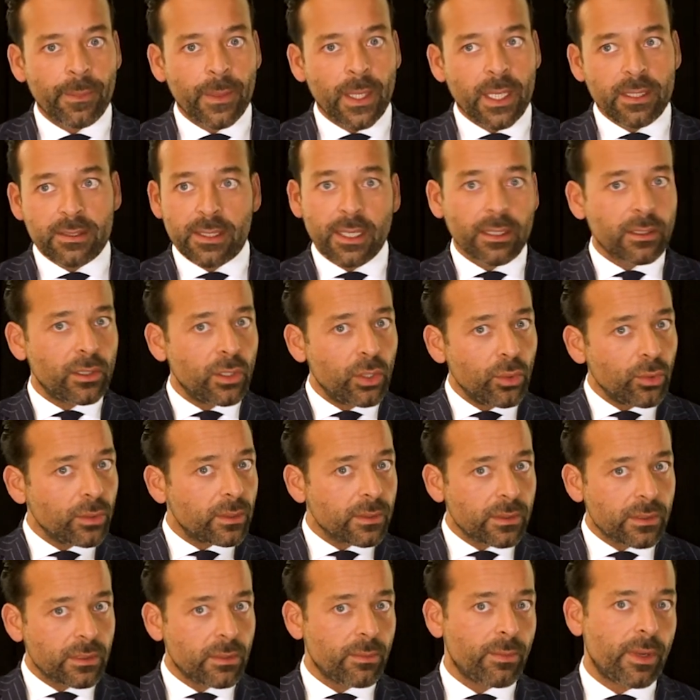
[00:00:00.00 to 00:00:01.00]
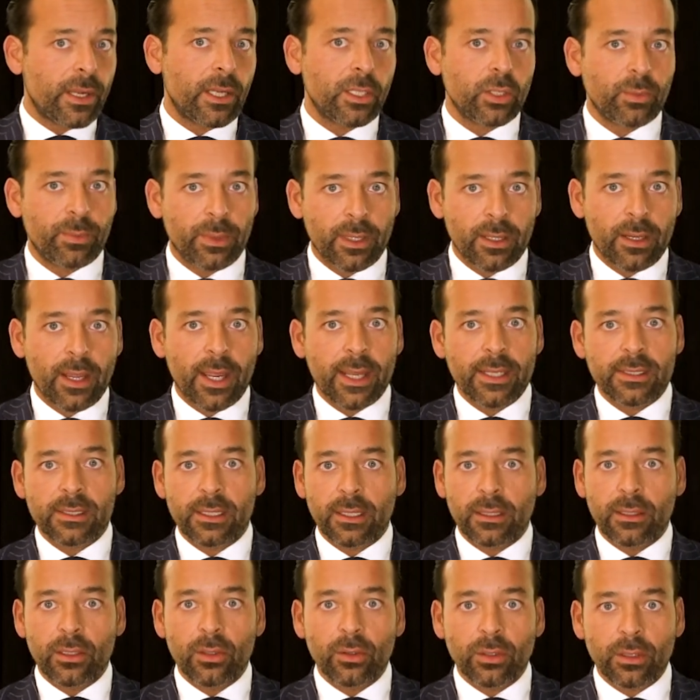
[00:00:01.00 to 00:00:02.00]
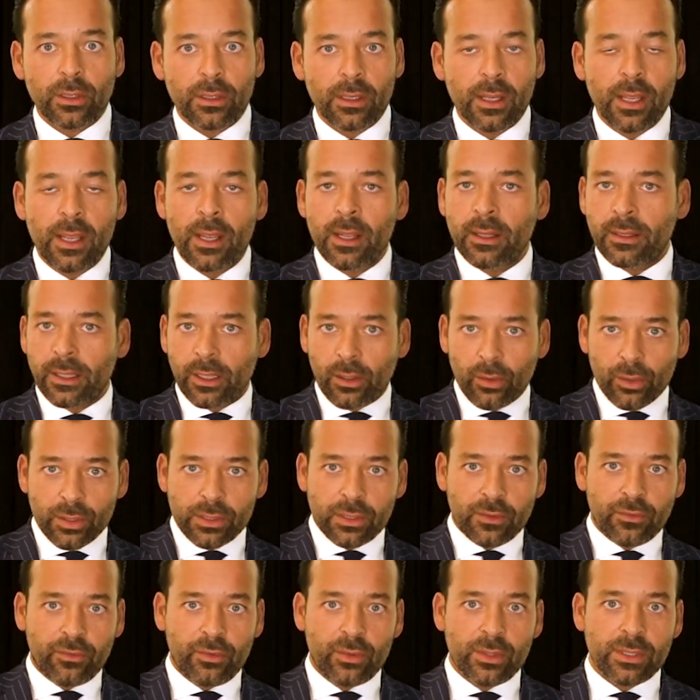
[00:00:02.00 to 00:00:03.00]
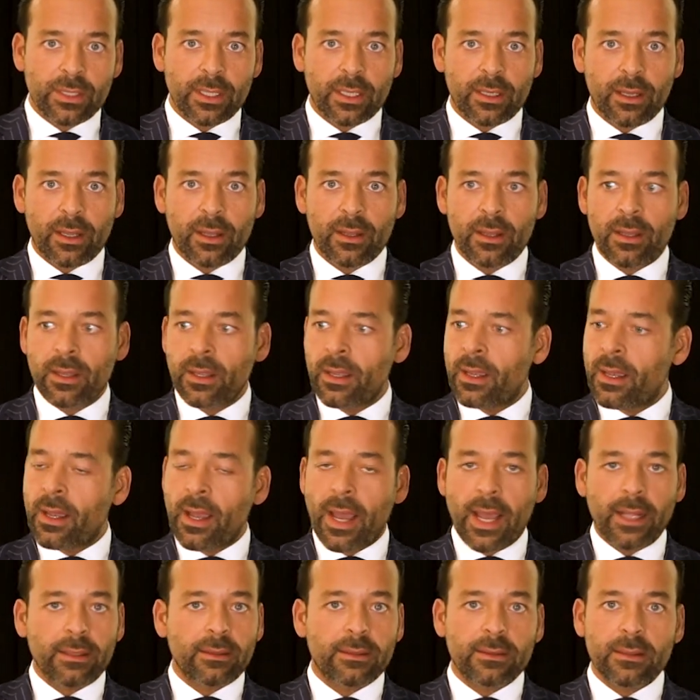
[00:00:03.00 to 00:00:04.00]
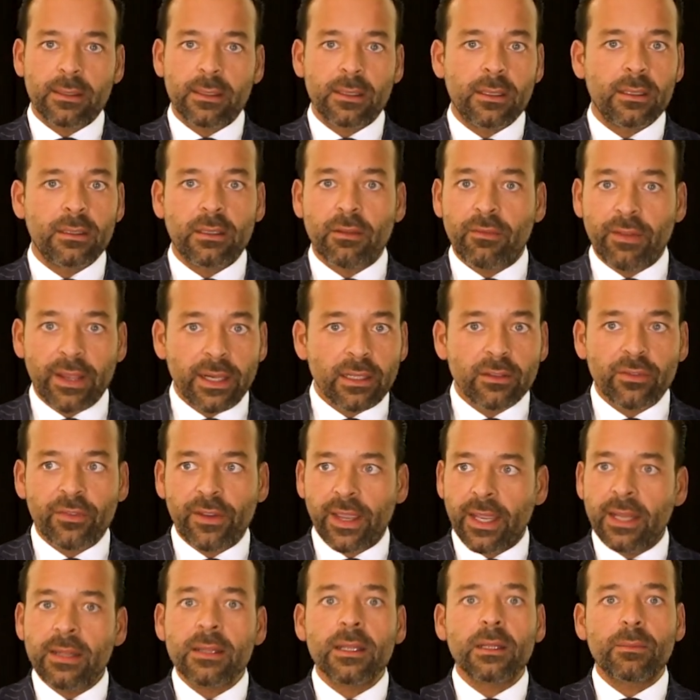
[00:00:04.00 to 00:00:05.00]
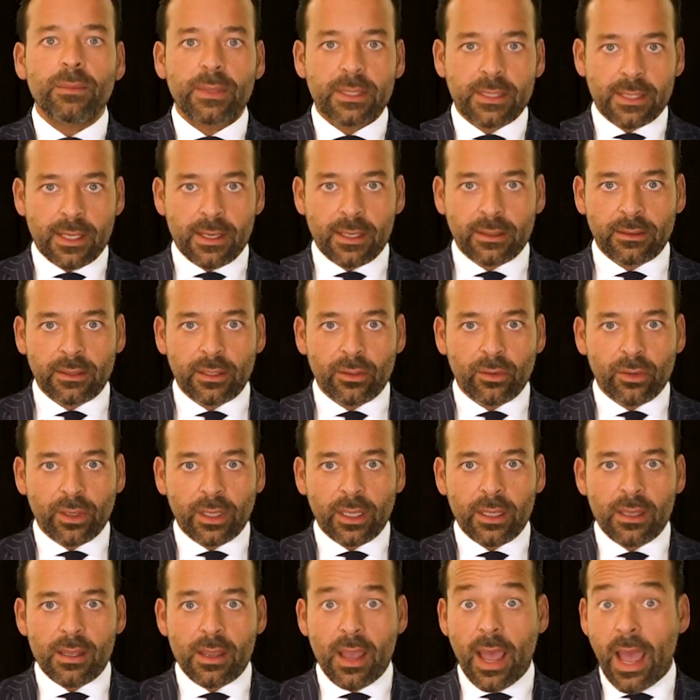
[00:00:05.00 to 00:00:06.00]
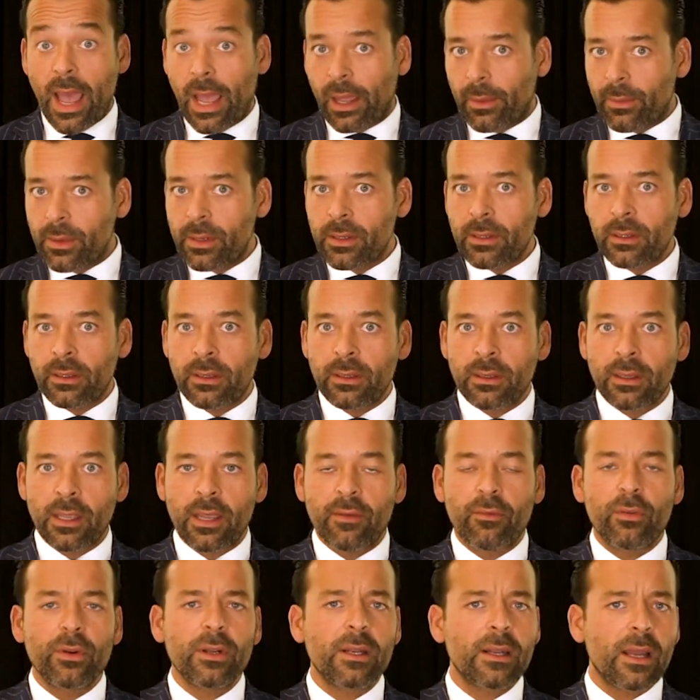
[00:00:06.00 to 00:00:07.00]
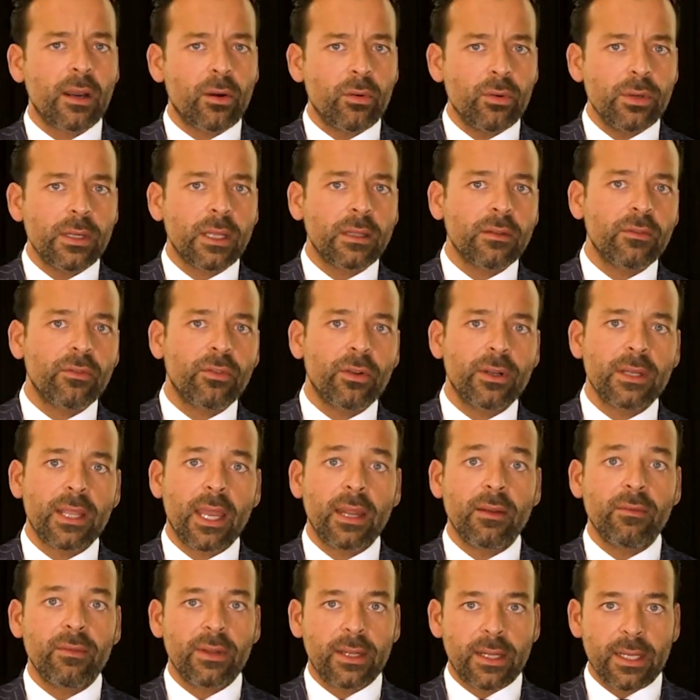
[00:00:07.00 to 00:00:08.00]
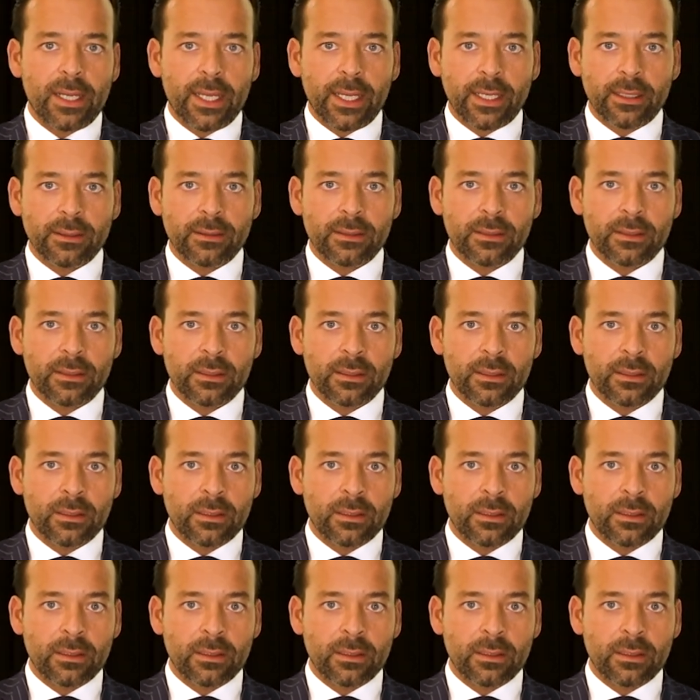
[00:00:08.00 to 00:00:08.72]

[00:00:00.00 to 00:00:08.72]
Er sagt Newton zum Beispiel, Isaac Newton, der große Physiker, hat die Welt verändert mit seiner Theorie, aber er wurde nach hunderten von Jahren widerlegt